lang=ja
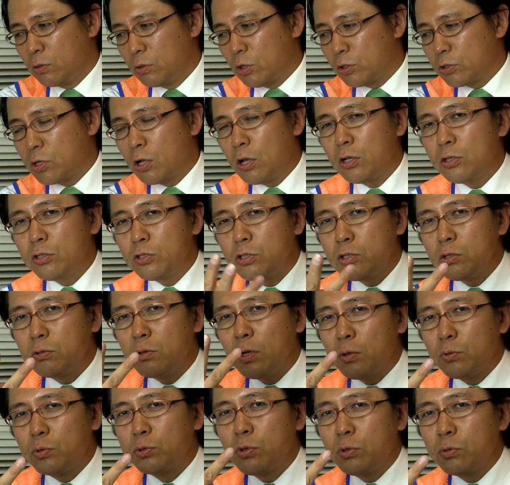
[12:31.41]
だから
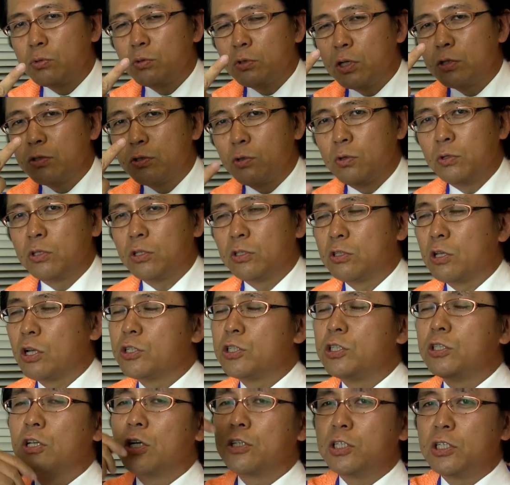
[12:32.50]
30円不足ですよって差
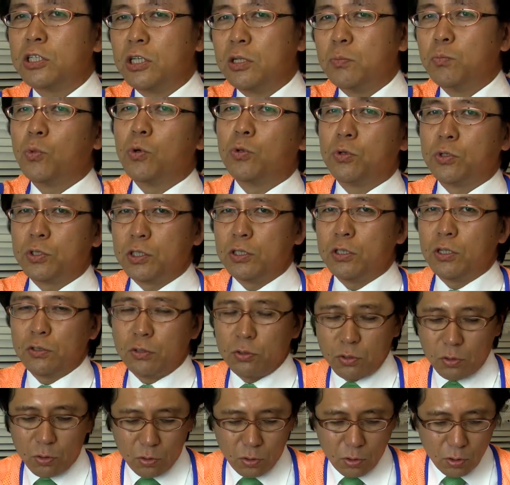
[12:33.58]
出人戻しで
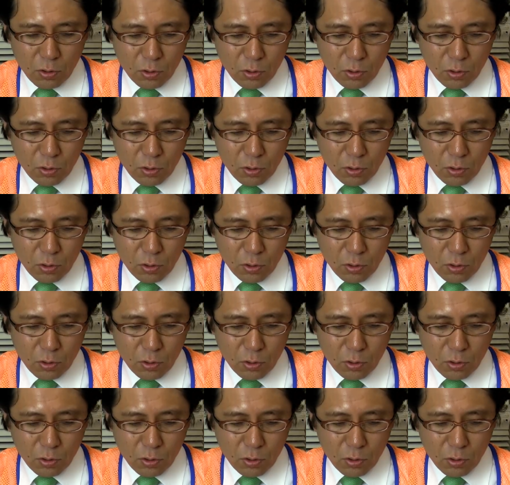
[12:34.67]
すよ